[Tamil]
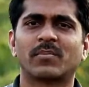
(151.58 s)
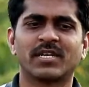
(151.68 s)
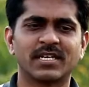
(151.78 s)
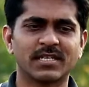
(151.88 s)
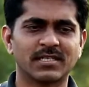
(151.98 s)
பர்
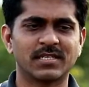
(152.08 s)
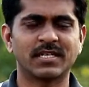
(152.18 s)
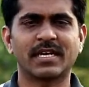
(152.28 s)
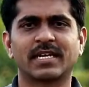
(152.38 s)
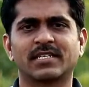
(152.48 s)
மினிட்டுக்கு
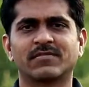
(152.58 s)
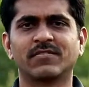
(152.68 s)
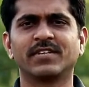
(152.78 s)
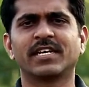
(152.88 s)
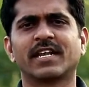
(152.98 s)
தேர்ட்டி கேரக்டர்ஸ்
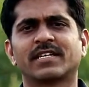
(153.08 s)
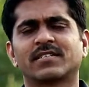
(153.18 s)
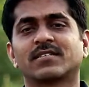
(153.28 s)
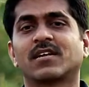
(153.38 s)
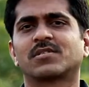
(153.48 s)
ஃபிஃப்டி
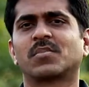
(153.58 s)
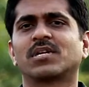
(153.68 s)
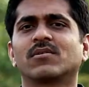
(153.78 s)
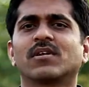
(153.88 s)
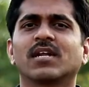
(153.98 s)
கேரக்டர்ஸ் கிராஸ்
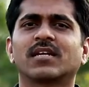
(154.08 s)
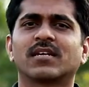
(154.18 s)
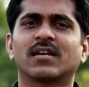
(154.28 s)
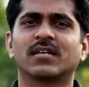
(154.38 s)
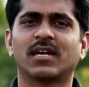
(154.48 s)
பண்ணுறவங்களாம்
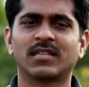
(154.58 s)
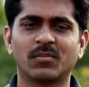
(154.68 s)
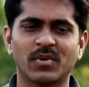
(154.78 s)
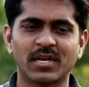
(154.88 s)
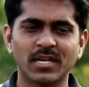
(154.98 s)
இருக்காங்க
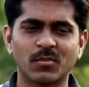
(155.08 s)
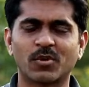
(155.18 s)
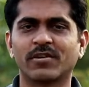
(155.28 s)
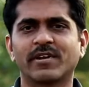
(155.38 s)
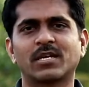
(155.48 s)
அந்த மாதிரி
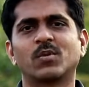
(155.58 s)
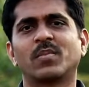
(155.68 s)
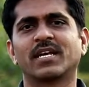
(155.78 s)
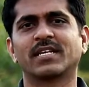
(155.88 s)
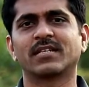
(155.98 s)
நம்மளுடைய
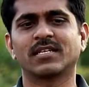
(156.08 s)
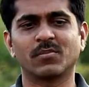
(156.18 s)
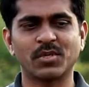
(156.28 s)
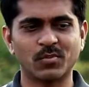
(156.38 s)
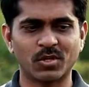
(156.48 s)
வேகமாக பழகிறது
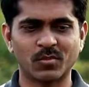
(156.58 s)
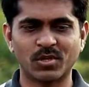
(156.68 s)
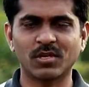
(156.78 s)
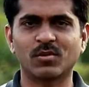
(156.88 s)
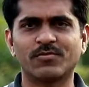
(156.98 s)
எப்படி எப்படி முத
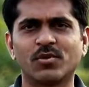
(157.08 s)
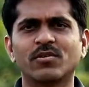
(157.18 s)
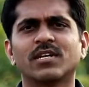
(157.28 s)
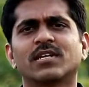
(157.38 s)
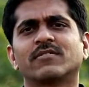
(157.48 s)
முதல்ல ஒரு
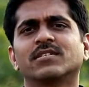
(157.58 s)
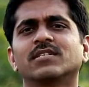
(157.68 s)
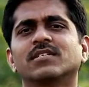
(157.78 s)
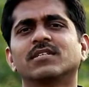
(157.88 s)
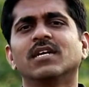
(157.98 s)
ஃபோர் வீலர்
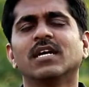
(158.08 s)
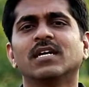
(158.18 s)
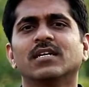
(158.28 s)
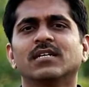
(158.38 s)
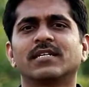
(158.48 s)
வந்து
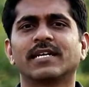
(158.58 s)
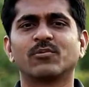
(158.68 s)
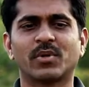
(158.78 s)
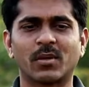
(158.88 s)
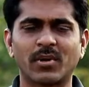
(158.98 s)

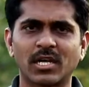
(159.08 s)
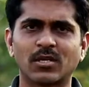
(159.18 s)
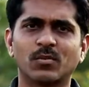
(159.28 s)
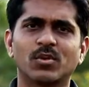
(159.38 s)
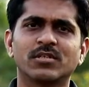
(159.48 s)
ட்ரைவ் பண்ண
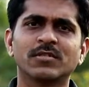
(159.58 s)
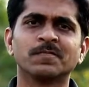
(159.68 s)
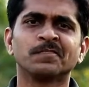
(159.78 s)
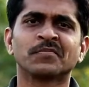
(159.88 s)
பழகும் பொழுது